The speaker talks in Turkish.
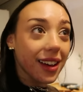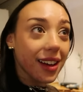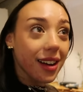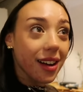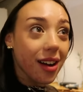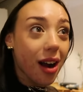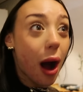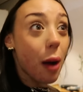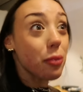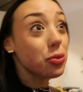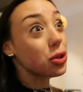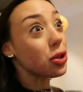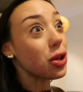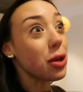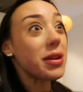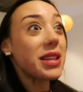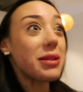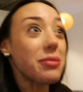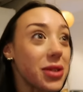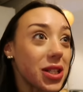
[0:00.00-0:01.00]
Çünkü kapsülü,
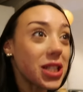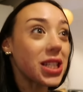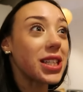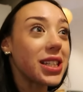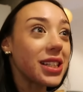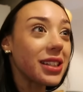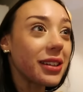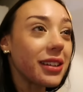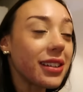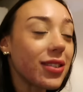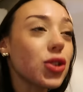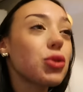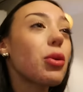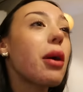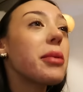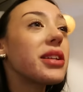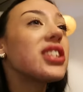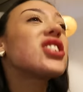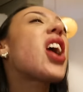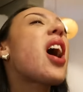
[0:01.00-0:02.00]
kapsülü bitmiş. Bitti. O zaman
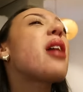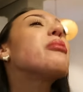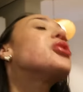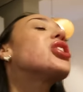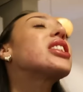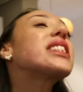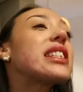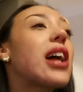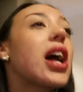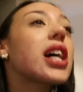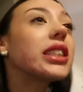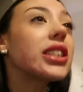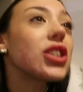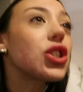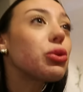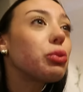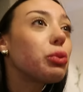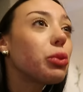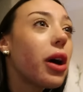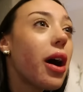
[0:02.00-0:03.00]
beni çağırmayacaksın
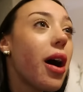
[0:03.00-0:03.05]
arkadaşım.